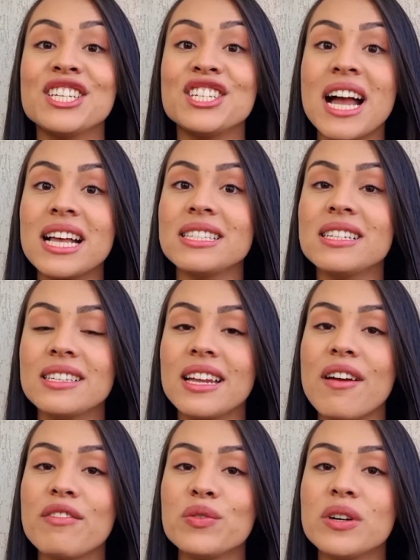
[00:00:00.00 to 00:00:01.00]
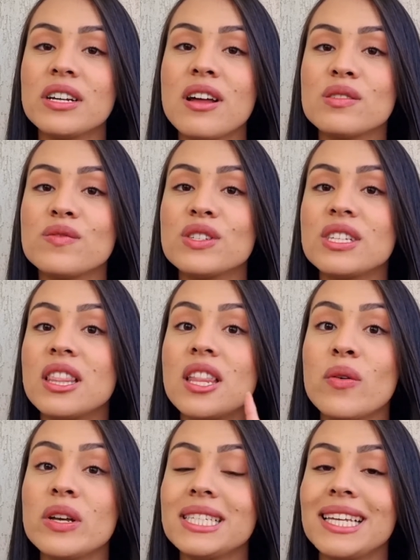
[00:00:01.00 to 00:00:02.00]
Já se inscreve no canal se você
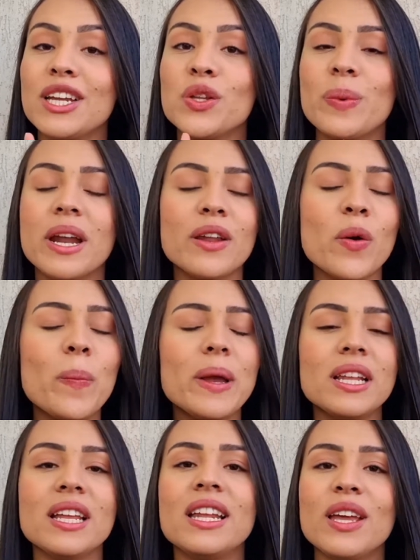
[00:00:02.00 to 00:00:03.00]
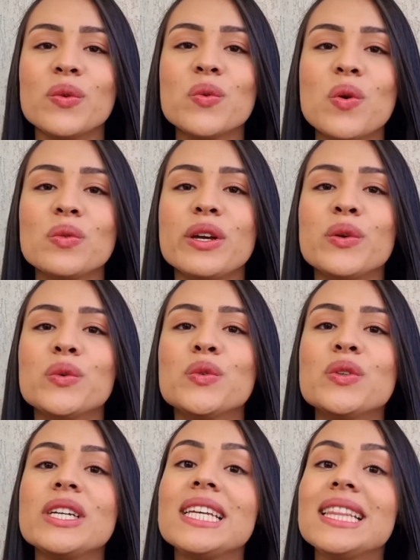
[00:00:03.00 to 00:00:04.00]
não é inscrito para não perder nenhum conteúdo